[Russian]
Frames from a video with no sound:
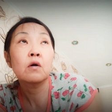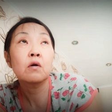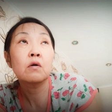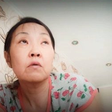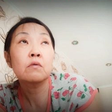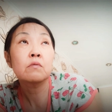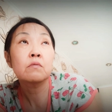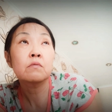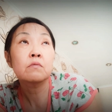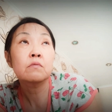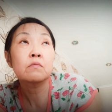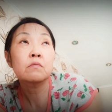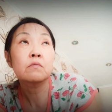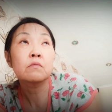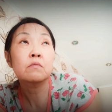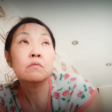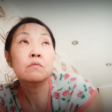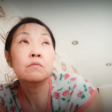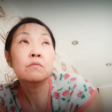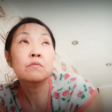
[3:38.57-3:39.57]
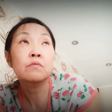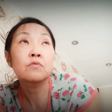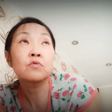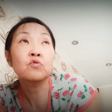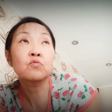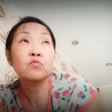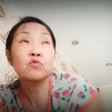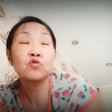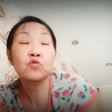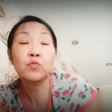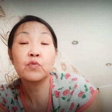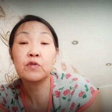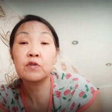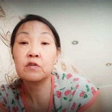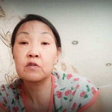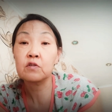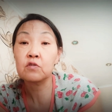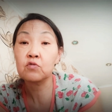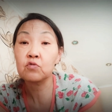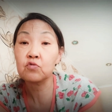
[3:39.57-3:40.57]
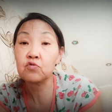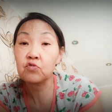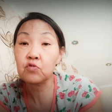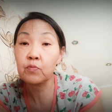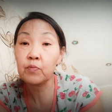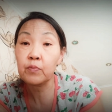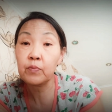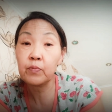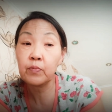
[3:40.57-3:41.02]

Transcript: Ну, может быть, она тоже